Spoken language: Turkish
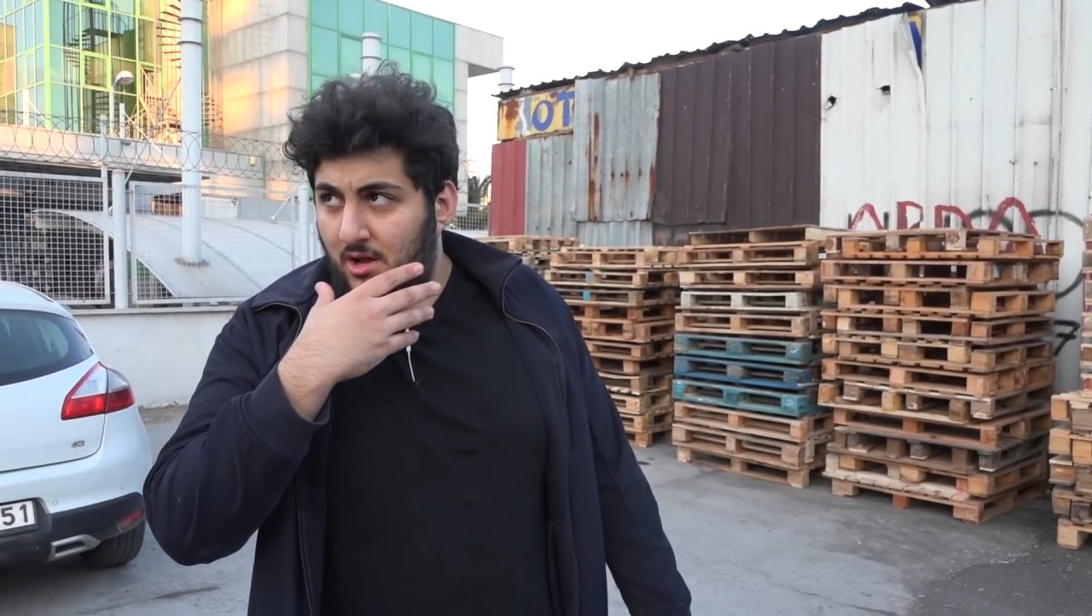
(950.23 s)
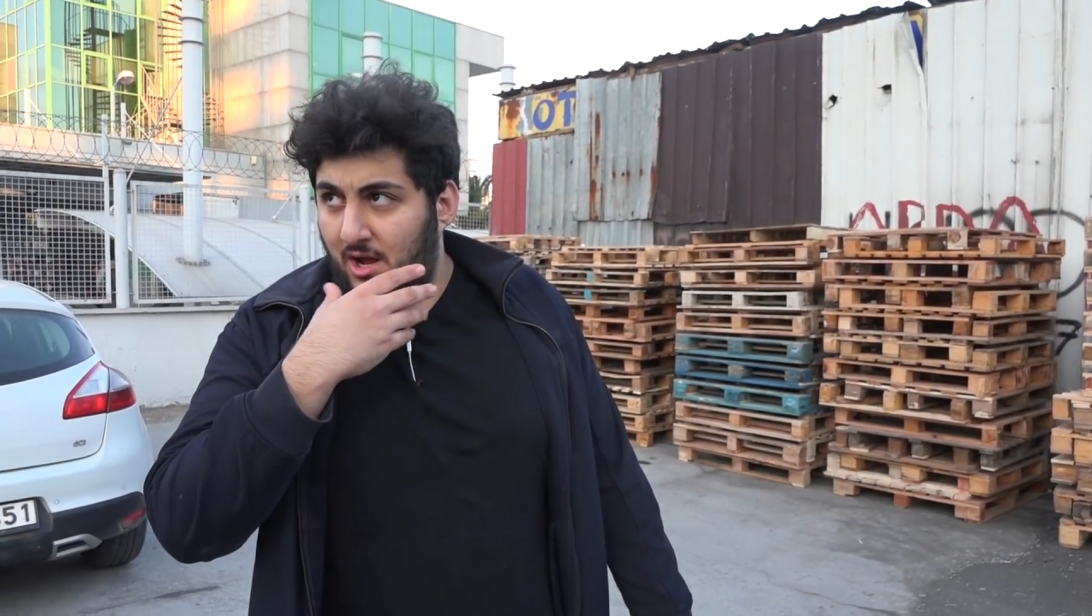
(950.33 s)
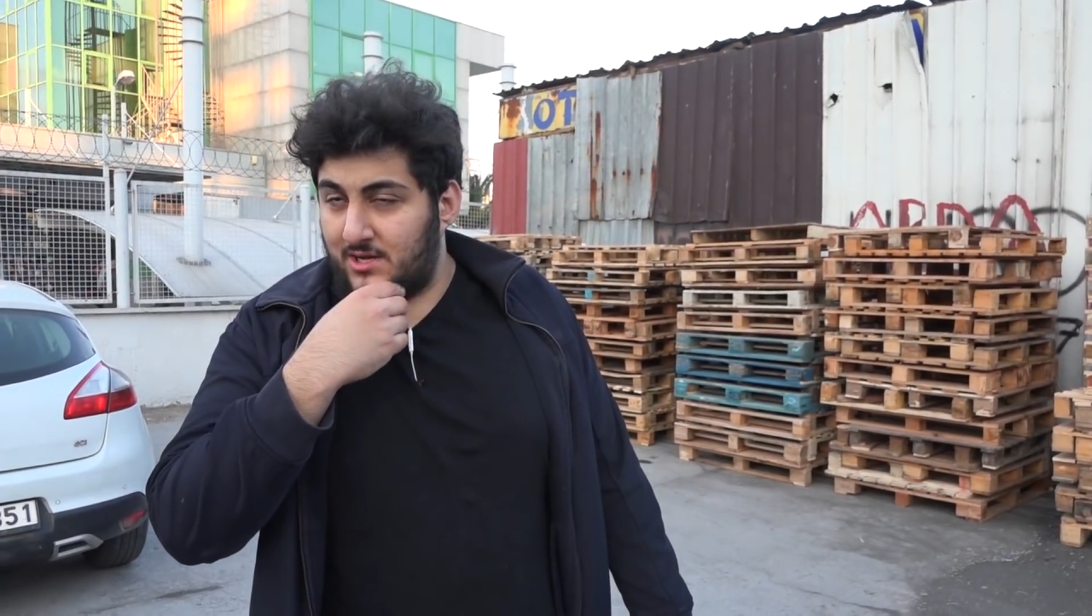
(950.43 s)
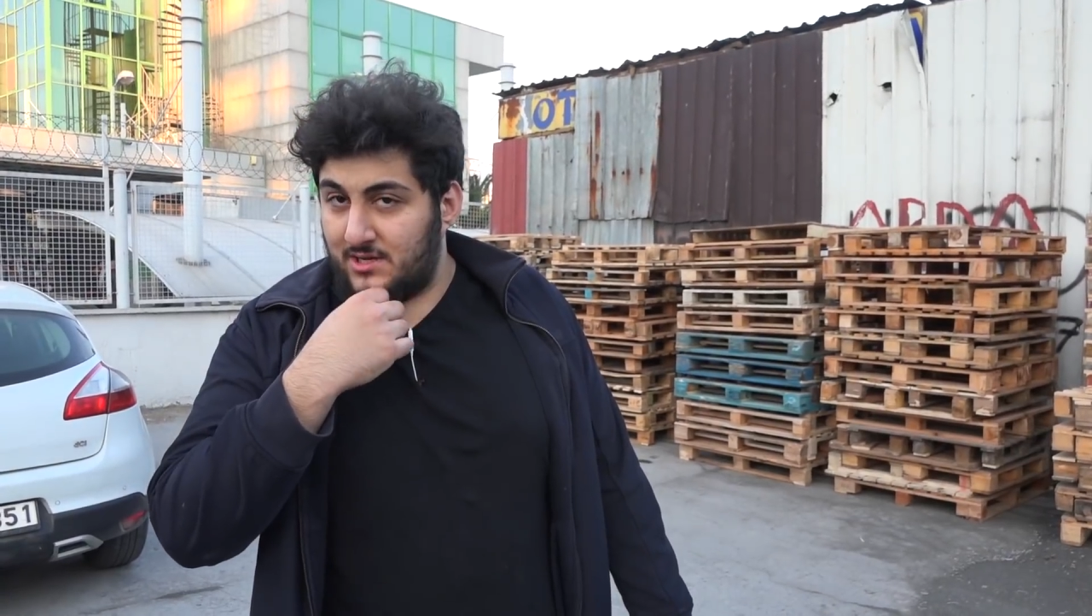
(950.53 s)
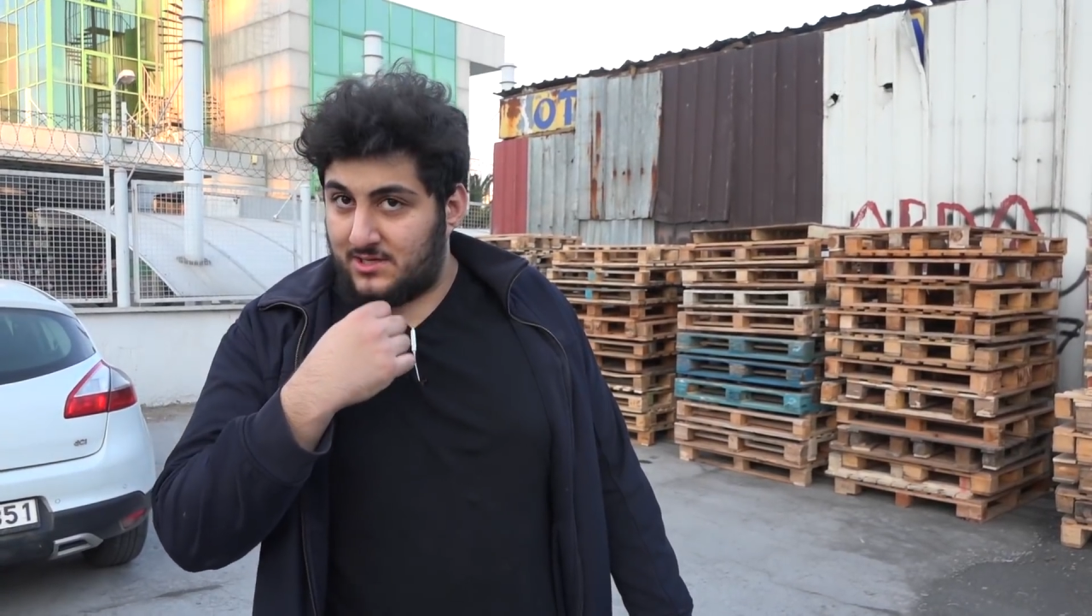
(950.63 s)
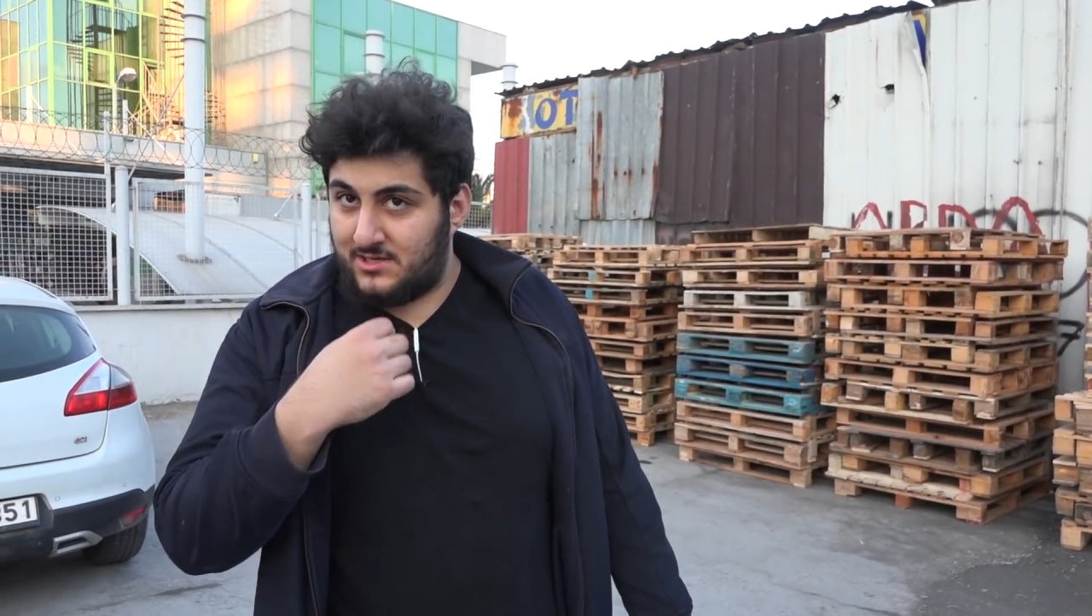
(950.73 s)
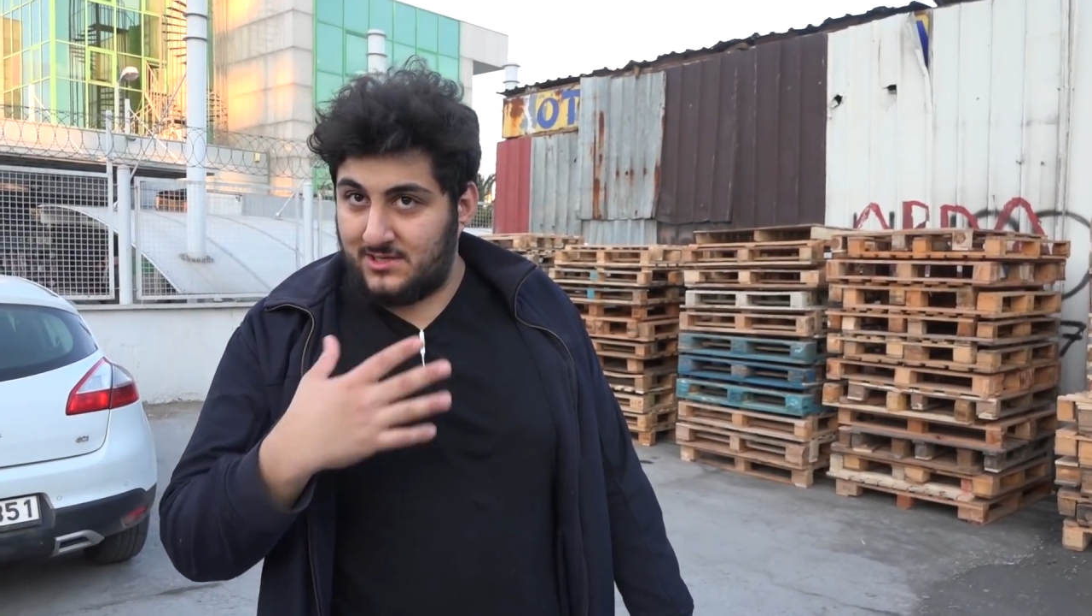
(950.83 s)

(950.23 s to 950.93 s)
aylık